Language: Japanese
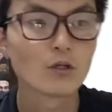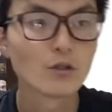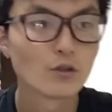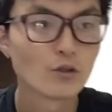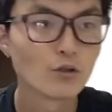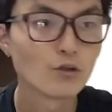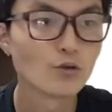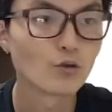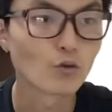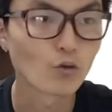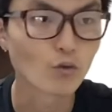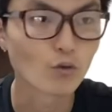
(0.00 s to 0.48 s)

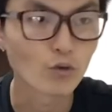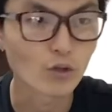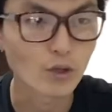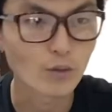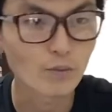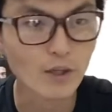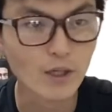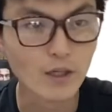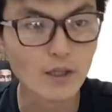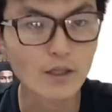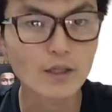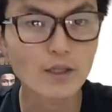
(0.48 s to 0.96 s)
というところで、
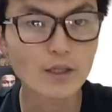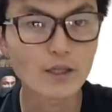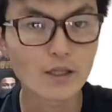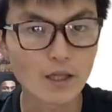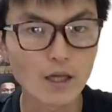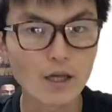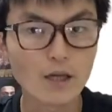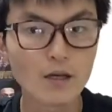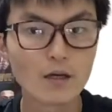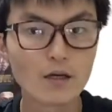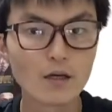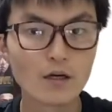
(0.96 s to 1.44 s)
まあ、かなり
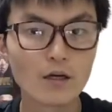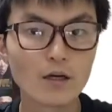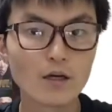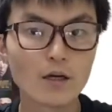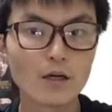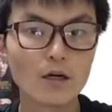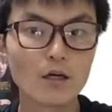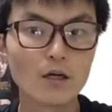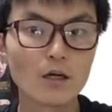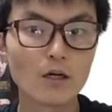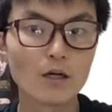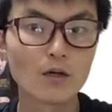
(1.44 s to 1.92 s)
ね、
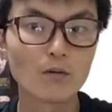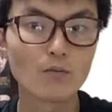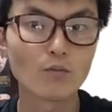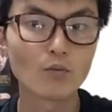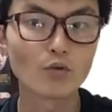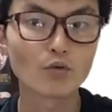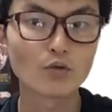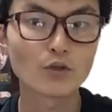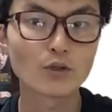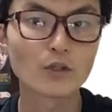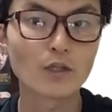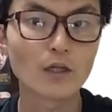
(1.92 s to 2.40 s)
え
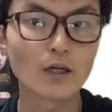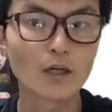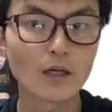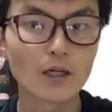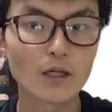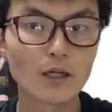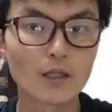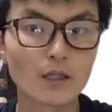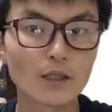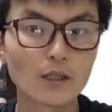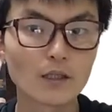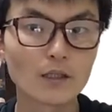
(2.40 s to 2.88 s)
モンスターが
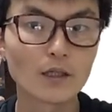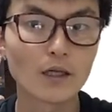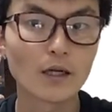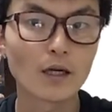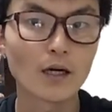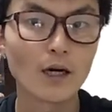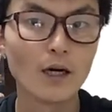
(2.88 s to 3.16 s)
やってきた